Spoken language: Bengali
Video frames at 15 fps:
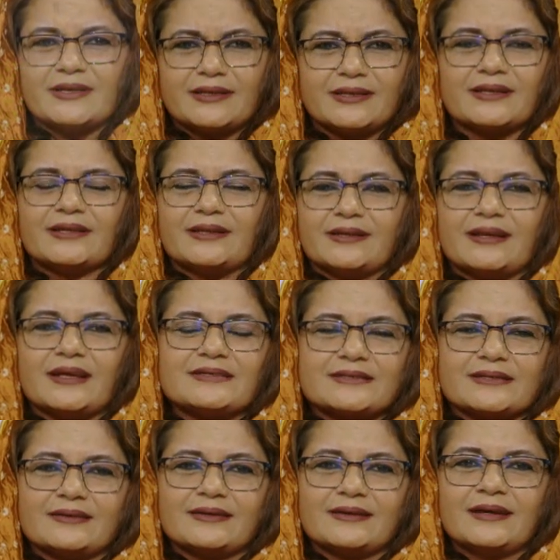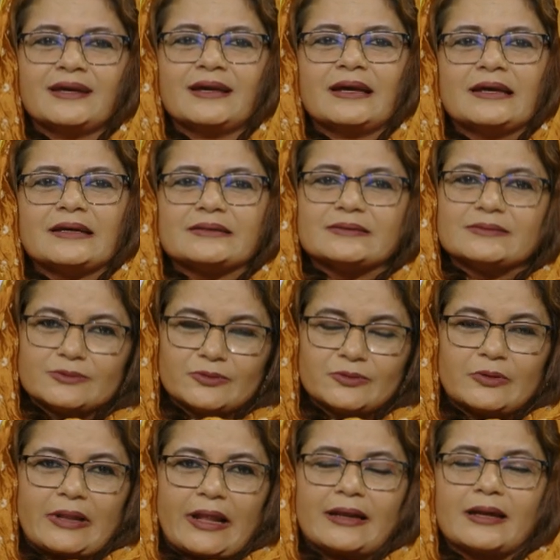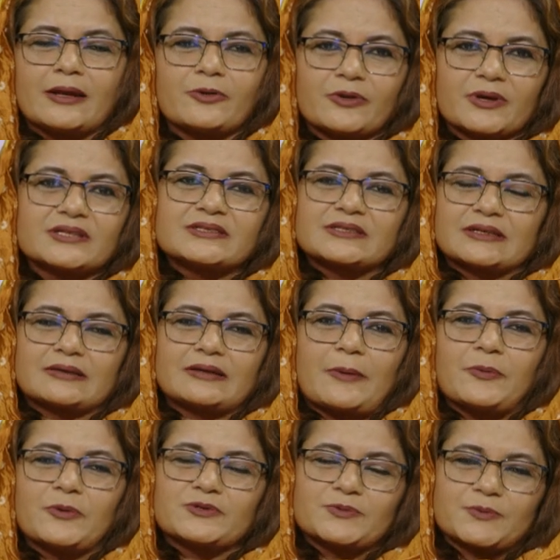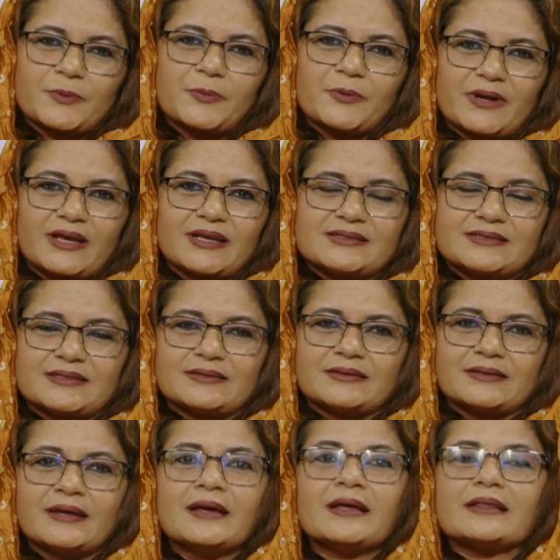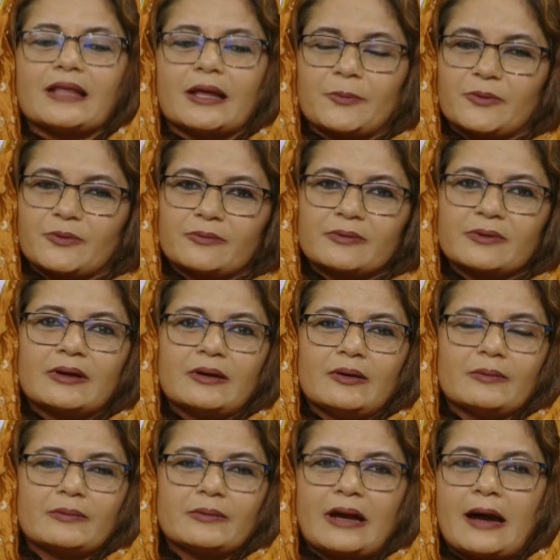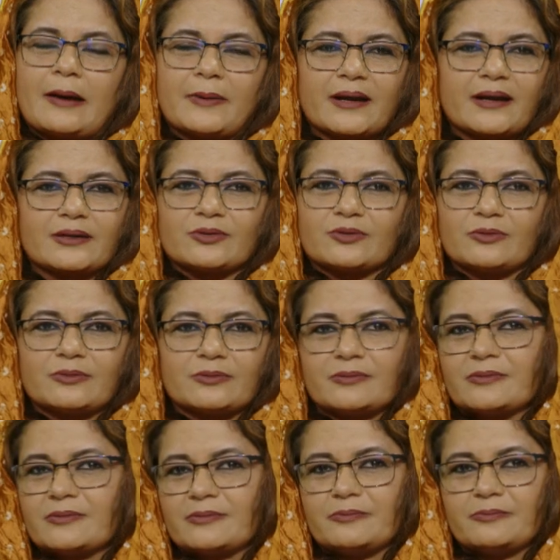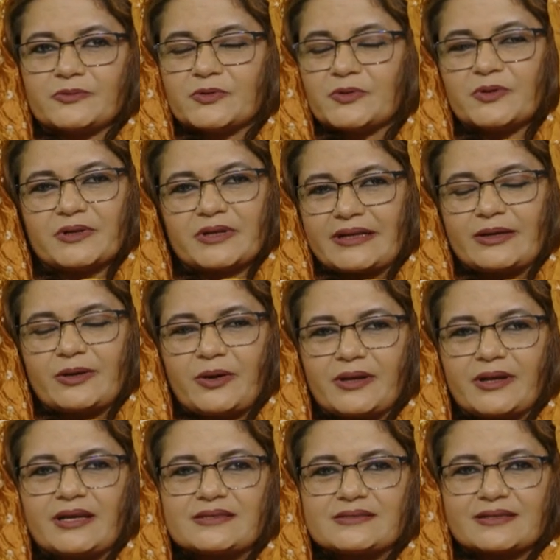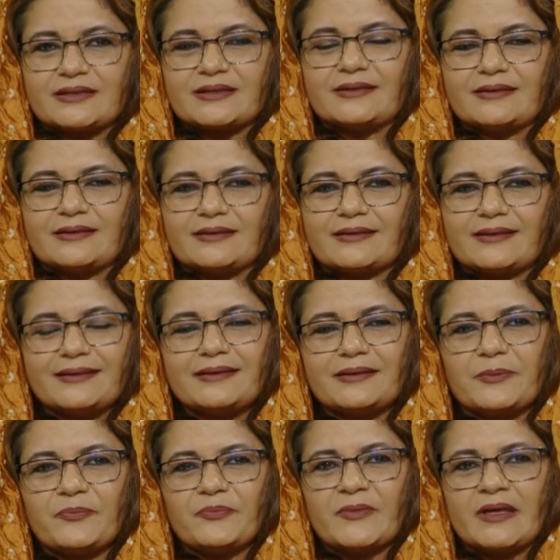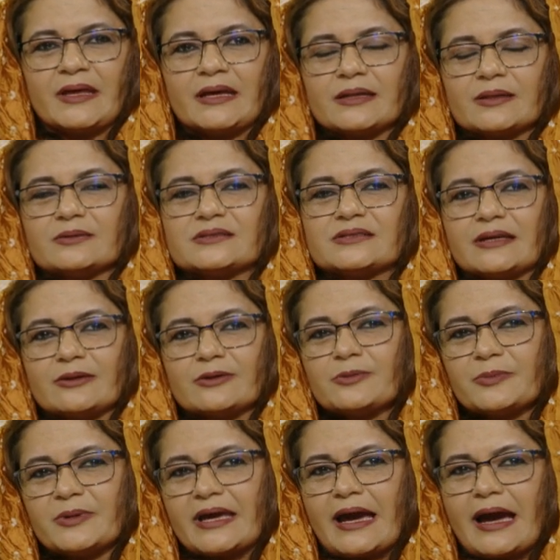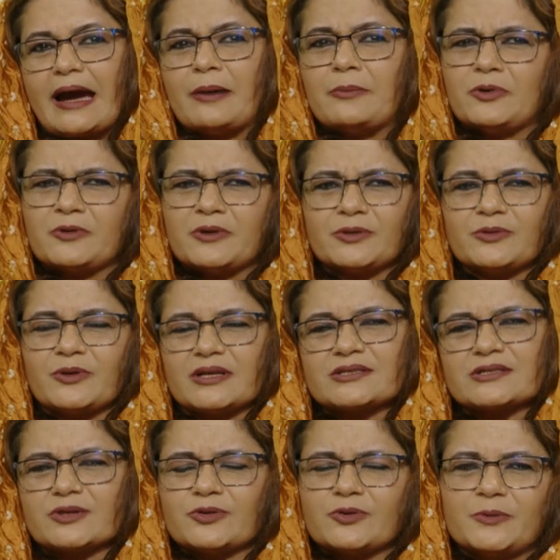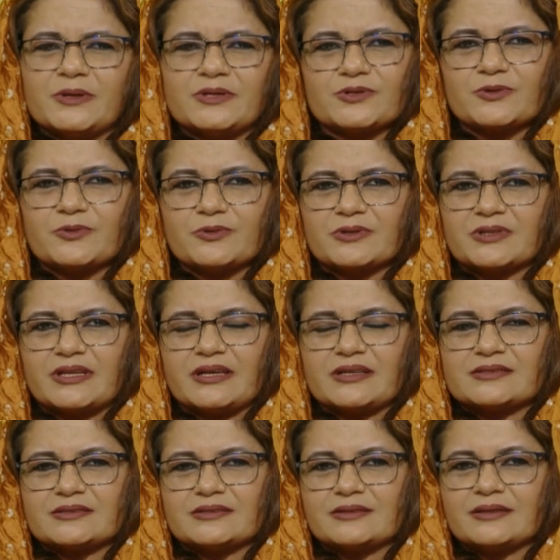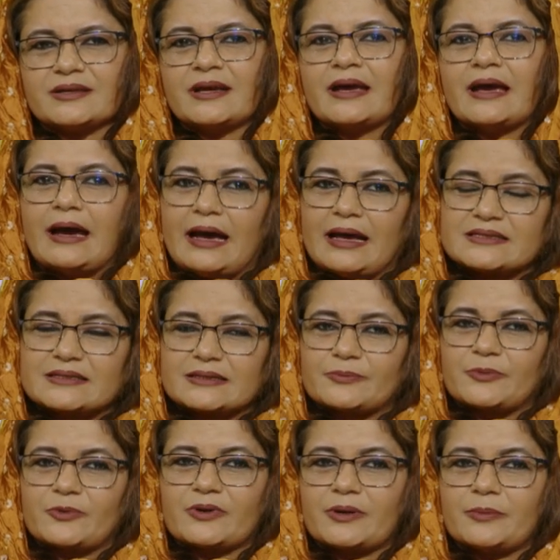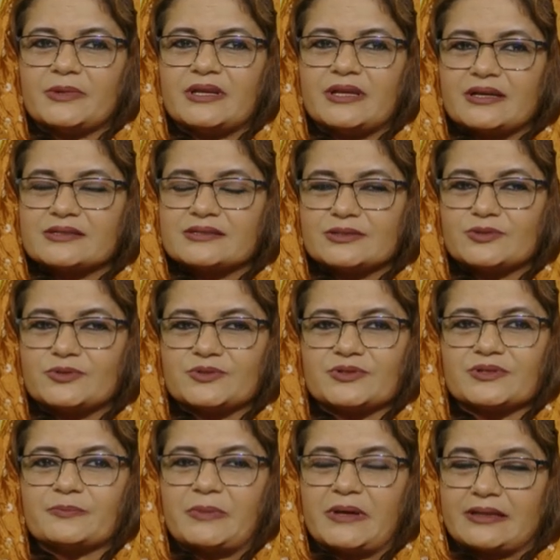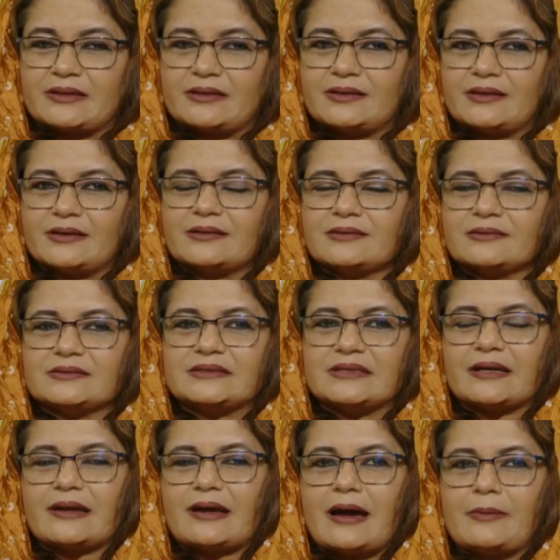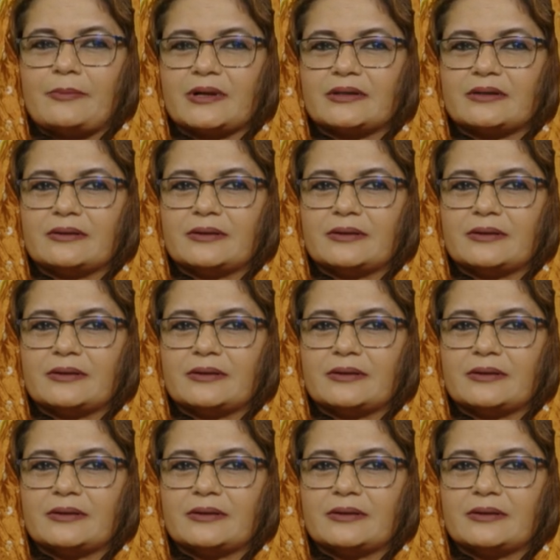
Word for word: ঈদের দিন আজকে নানান রঙের কাপড় চোপড় পরে আসছেন তারপর খাবারের তো তুলনাই হয় না আজকের দিনের তাই না তো সেরকমই আমিও কিন্তু আজকে খুব এনজয় করতে আসছি আজকের প্রোগ্রামে নিয়ে আসছি দুজন ব্যক্তিকে যারা আমার